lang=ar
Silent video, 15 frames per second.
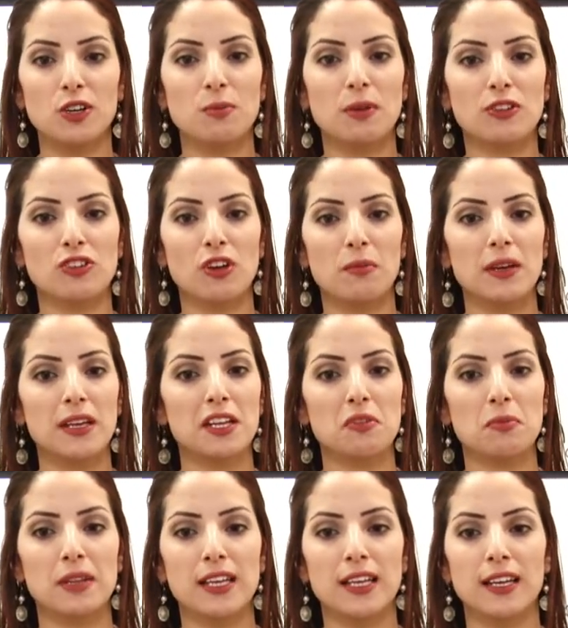علبة شمانة
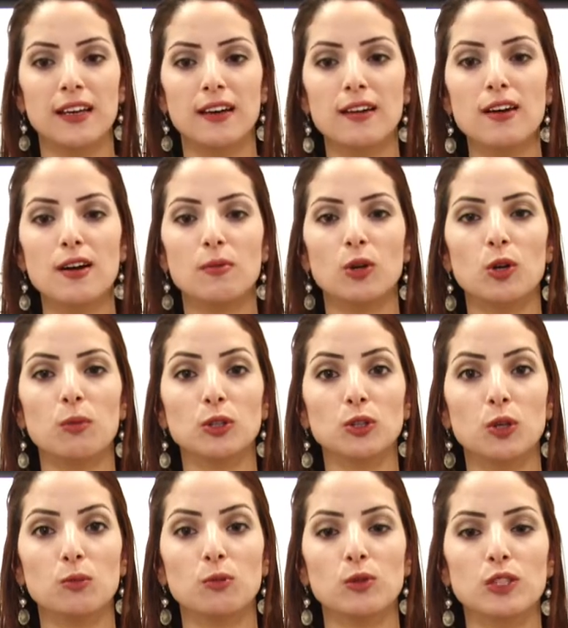200 جرام علبة
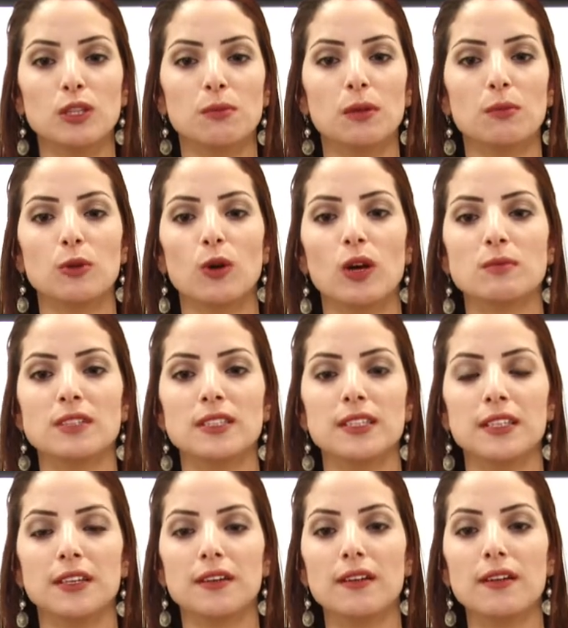حمص
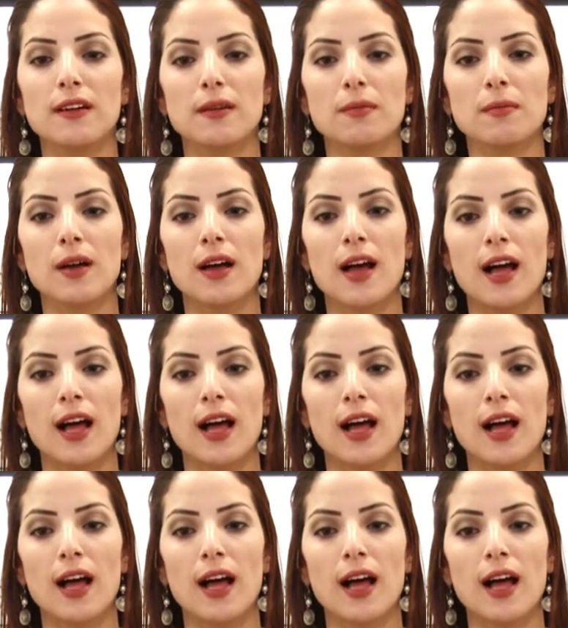750 جرام